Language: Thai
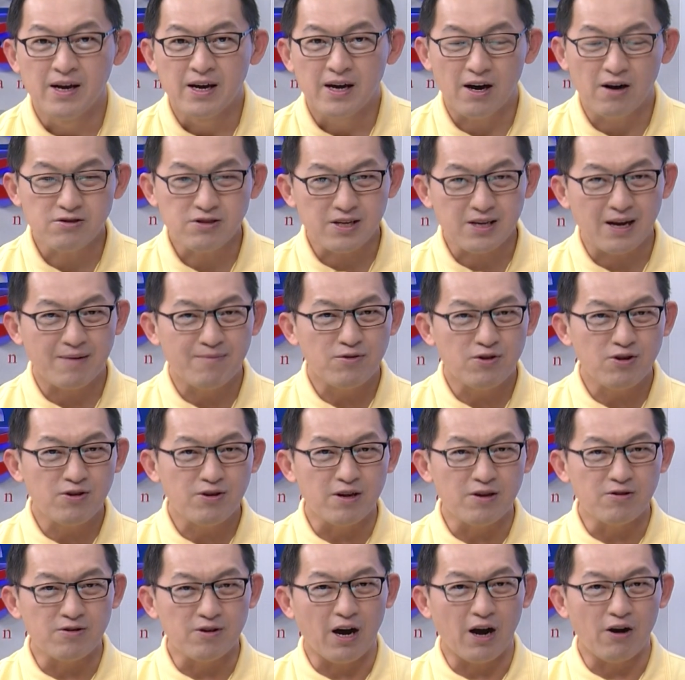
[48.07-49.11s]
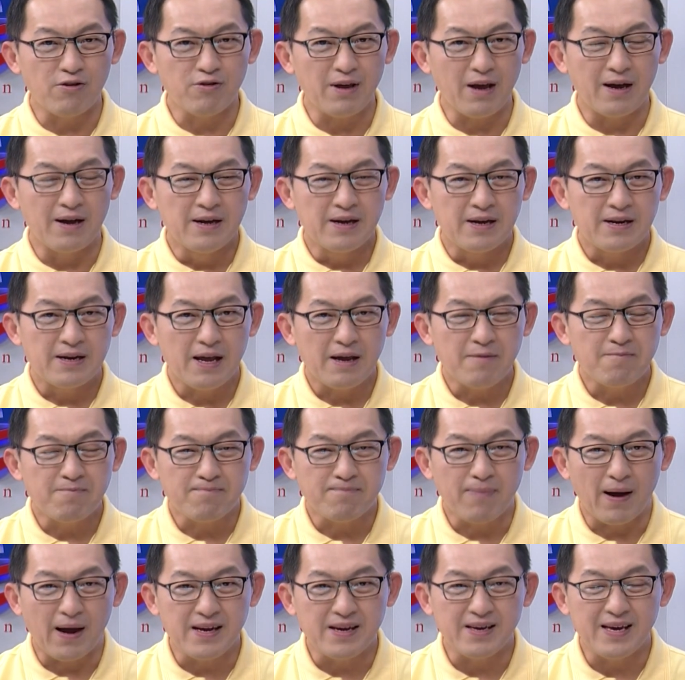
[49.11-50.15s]
เขาจะทำธุรกิจของเขาเนี่ยได้
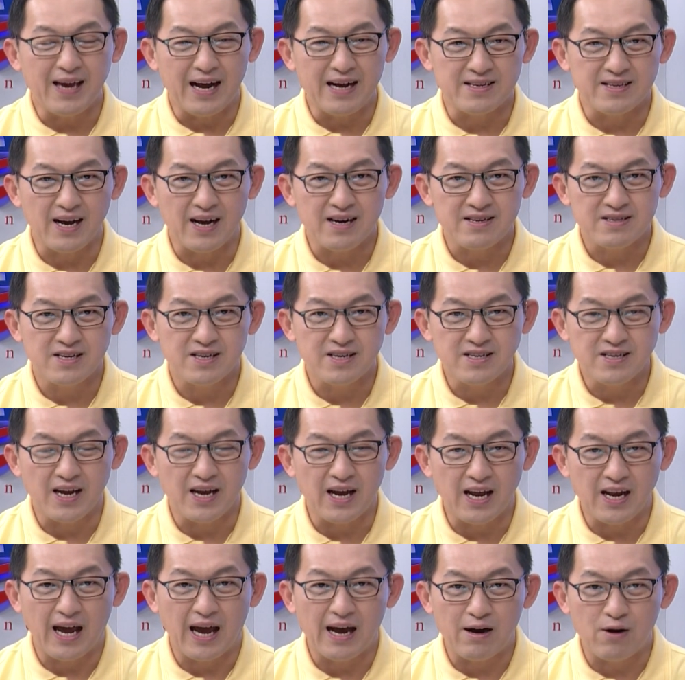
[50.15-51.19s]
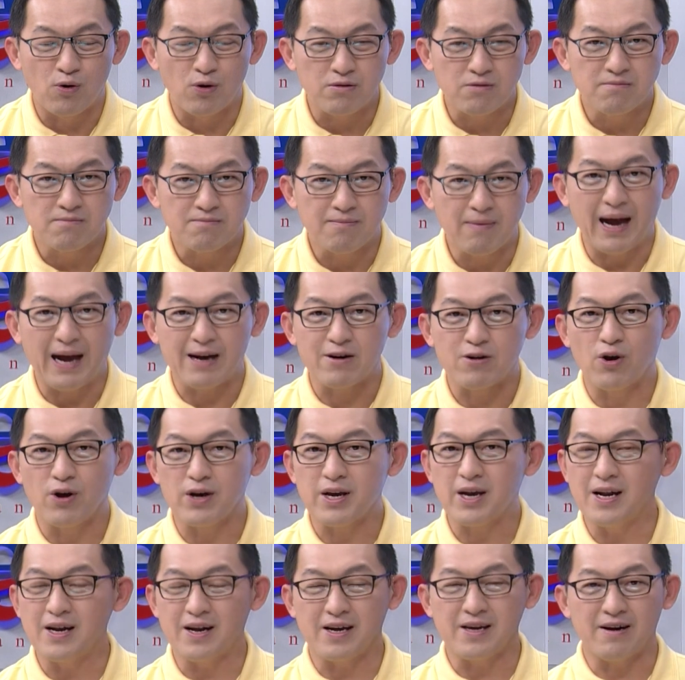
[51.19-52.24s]
ไปอย่างยั่งยืนในอนาคตมากน้อย
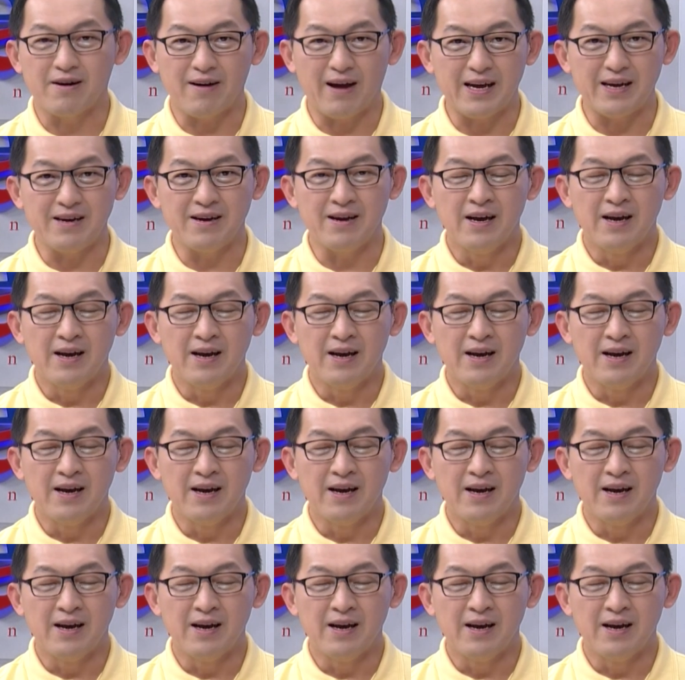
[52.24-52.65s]
แค่ไหนอย่างไร